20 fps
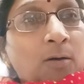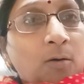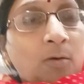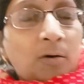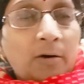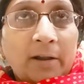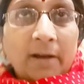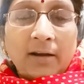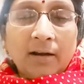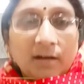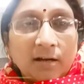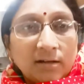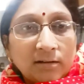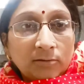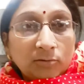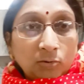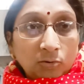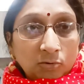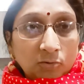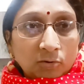करती हूँ
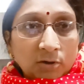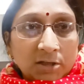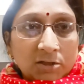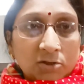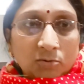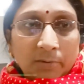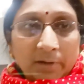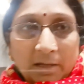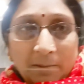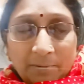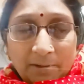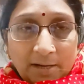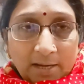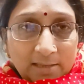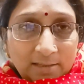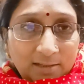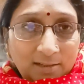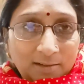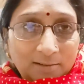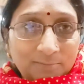फिर उसके बाद
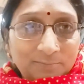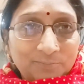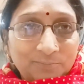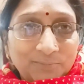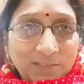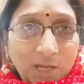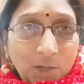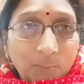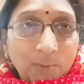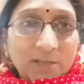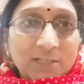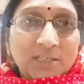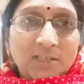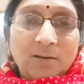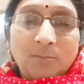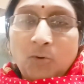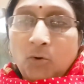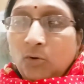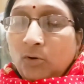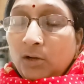आपसे मिलती हूँ
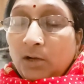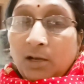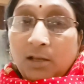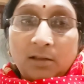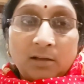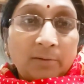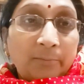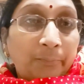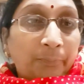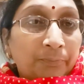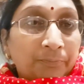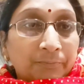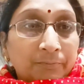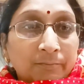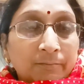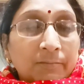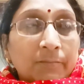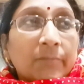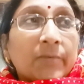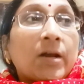है ना तो
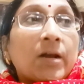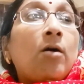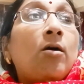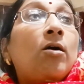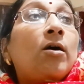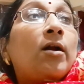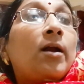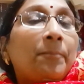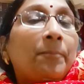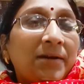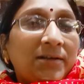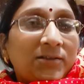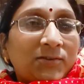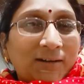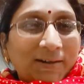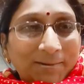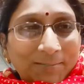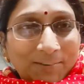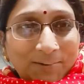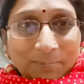इन और इन
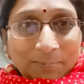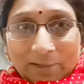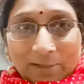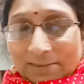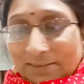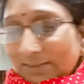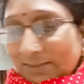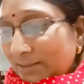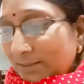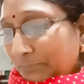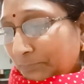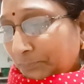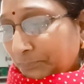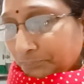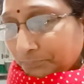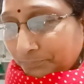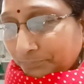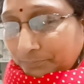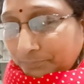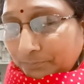लोगों ने
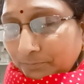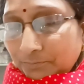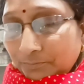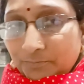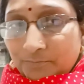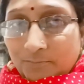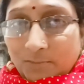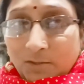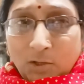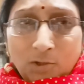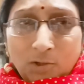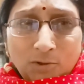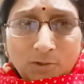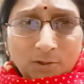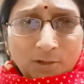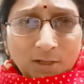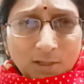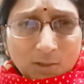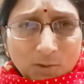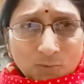ख़रीद कर ही लिया था और
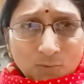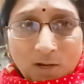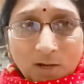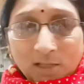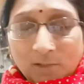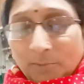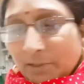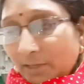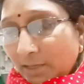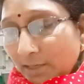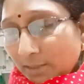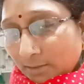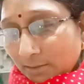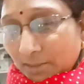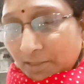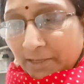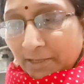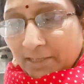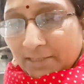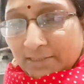टाइम अभी
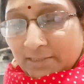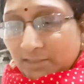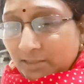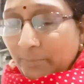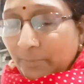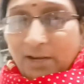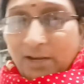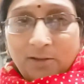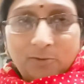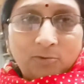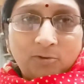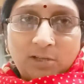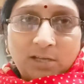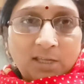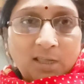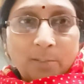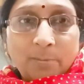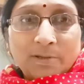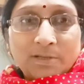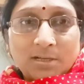ग्यारह सवा
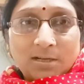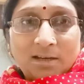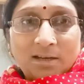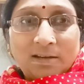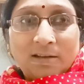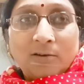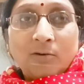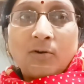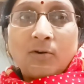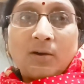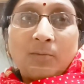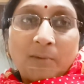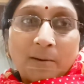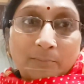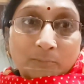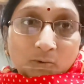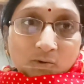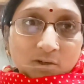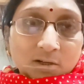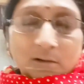ग्यारह हो रहे हैं और
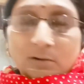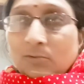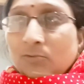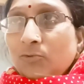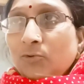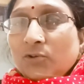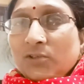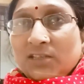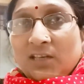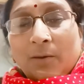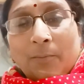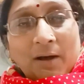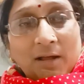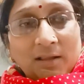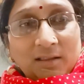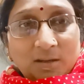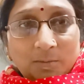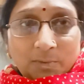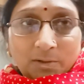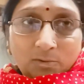मैं सुबह ही ना
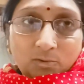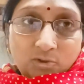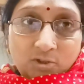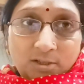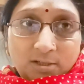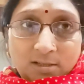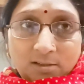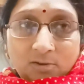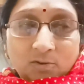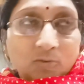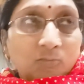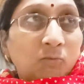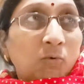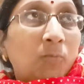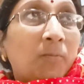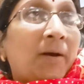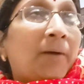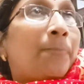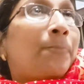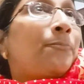सात बजे से लग गई थी
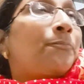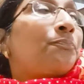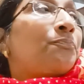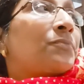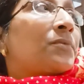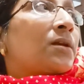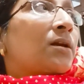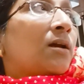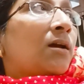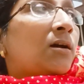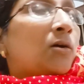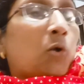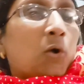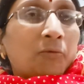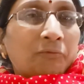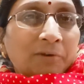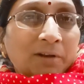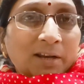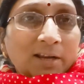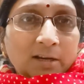क्योंकि देखिए बैक टू
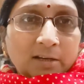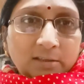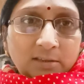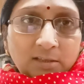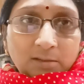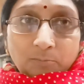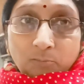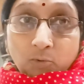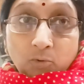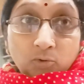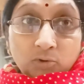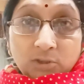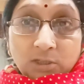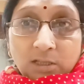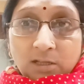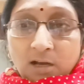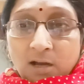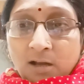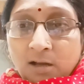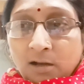बैक बहुत सारे
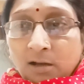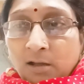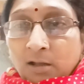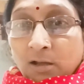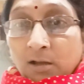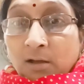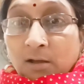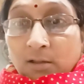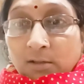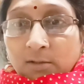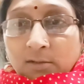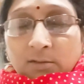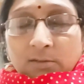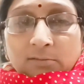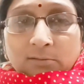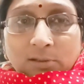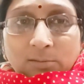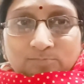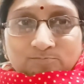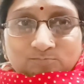काम हो जाते हैं बेटे को
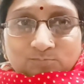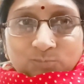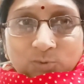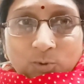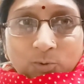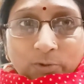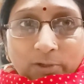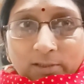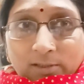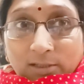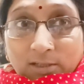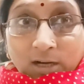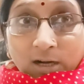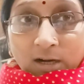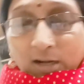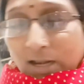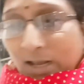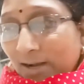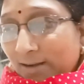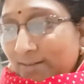देना कपड़े तय
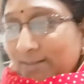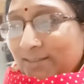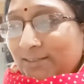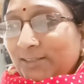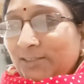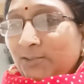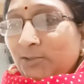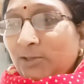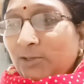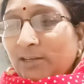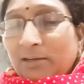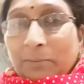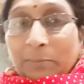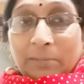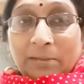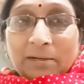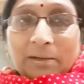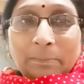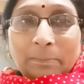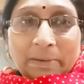करना क्योंकि
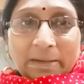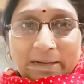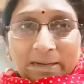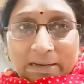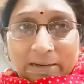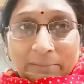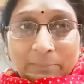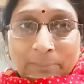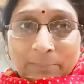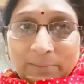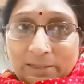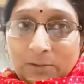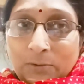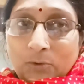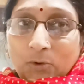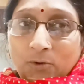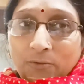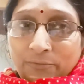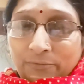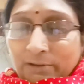कल रात के
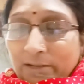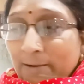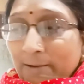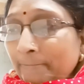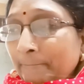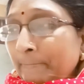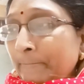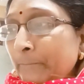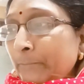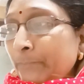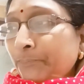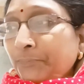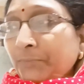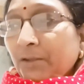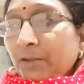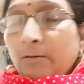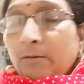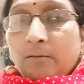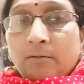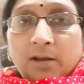कपड़े होते हैं तो अगले दिन
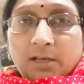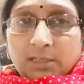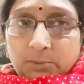ही तय